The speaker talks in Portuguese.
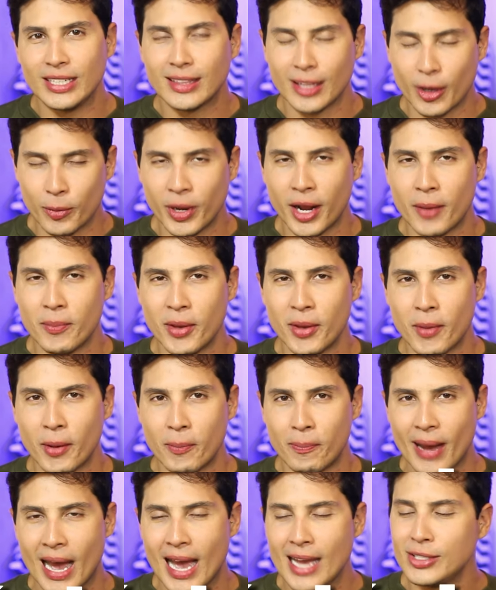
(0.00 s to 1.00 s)
estamos na mesma
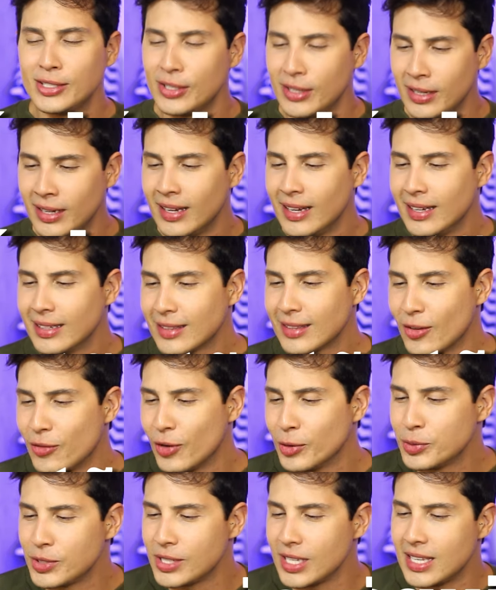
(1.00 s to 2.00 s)
página, então
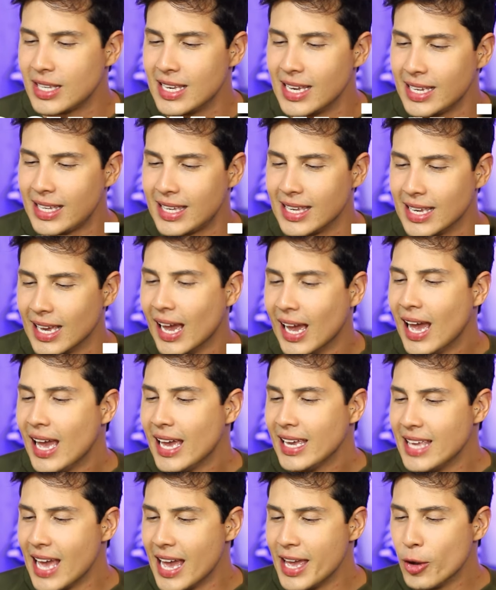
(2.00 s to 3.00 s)
vamos seguir aqui.
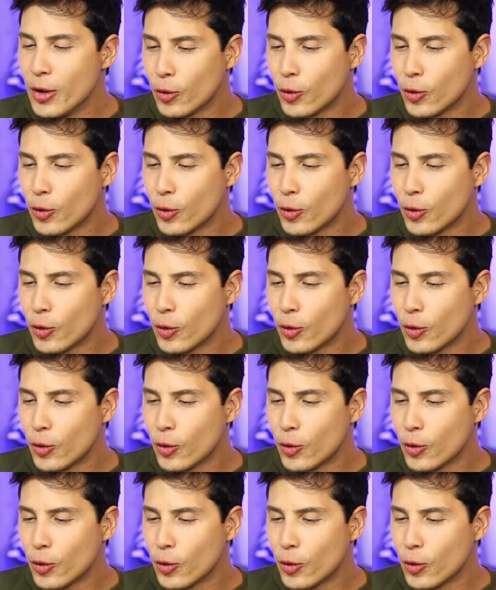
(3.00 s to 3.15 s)
E aí eu